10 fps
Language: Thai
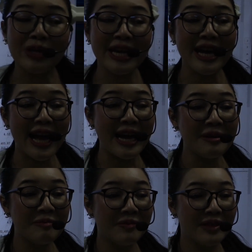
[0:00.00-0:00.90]
ลูกหนี้คะ
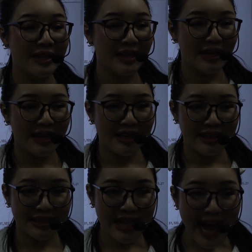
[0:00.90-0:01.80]

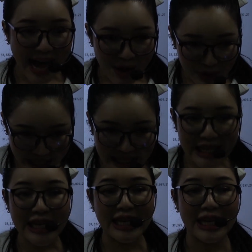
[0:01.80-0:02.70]
เจ้าห
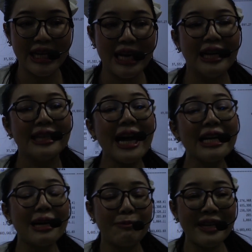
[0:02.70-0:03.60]
นี้ถ้า
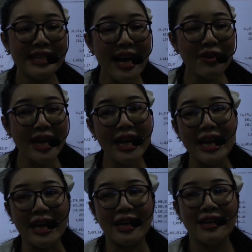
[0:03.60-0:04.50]
เกิดเป็นเจ้าหนี้
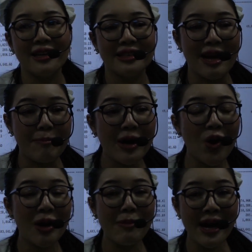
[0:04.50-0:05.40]
สัมภา
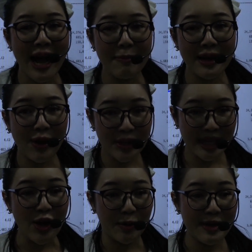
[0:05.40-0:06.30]
ระบังคับให้เรา
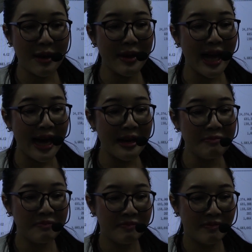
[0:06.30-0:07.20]
คิดดอกเบี้ยไหมคะ
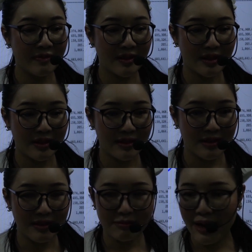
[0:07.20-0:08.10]

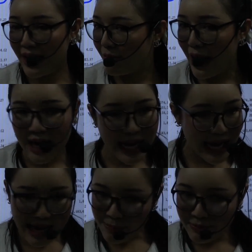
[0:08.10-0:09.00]
ไม่บัง
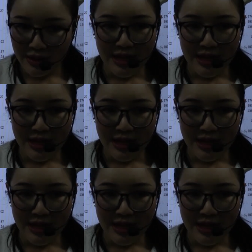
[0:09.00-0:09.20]
คับ